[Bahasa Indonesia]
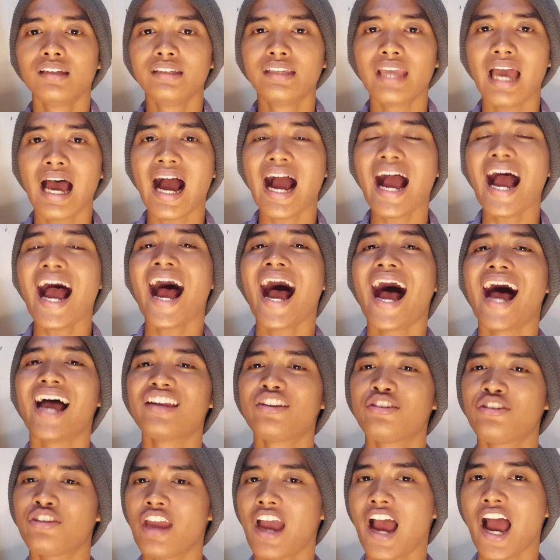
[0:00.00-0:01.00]
yang
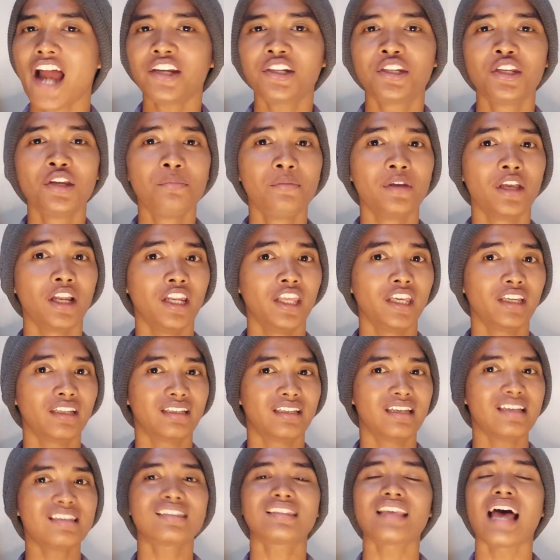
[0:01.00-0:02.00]
hanya
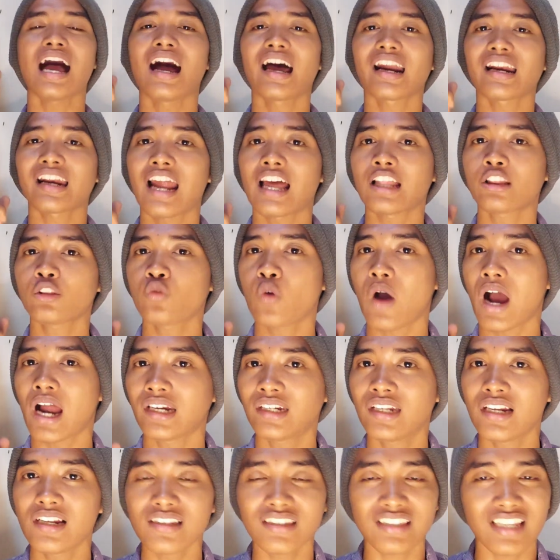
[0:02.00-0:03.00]
dimiliki sang Ratu
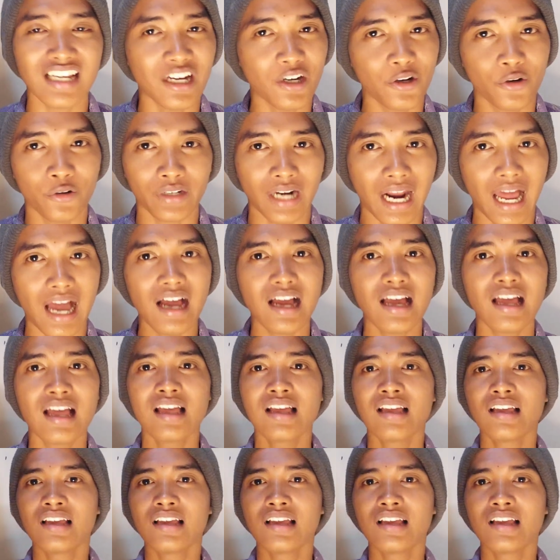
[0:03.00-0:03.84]
Adil seorang,